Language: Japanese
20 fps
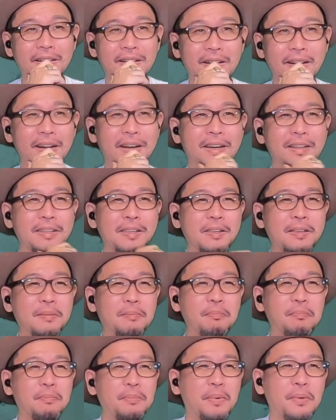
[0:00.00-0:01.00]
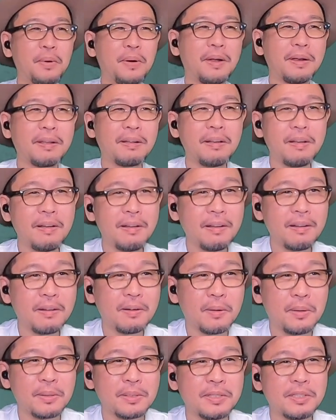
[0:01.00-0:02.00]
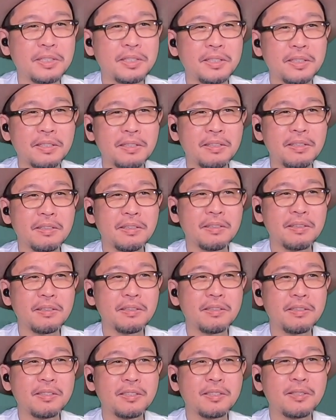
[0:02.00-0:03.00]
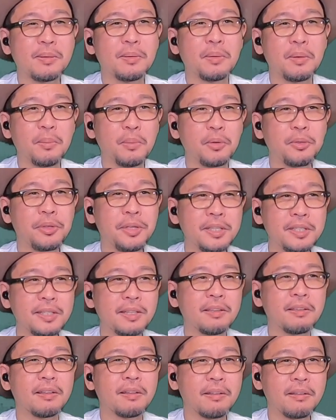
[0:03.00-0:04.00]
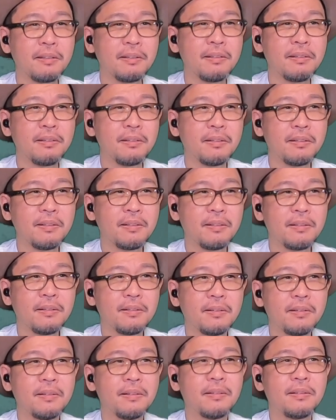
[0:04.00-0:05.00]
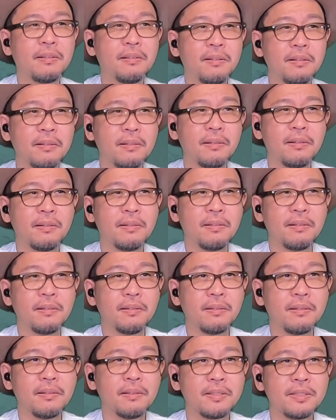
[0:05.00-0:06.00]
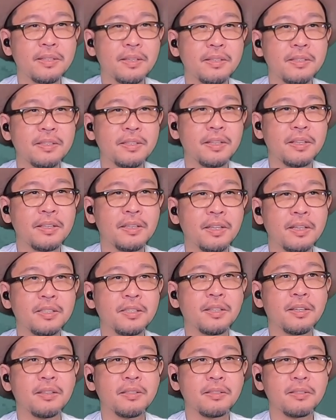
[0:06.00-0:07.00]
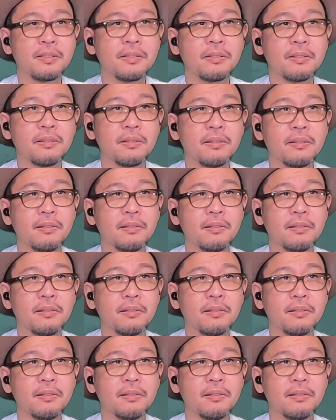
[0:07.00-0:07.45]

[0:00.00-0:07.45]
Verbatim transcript: ああ、で、一方あれかこっち、その持ってきたんだね。うん。先生に出したやつ。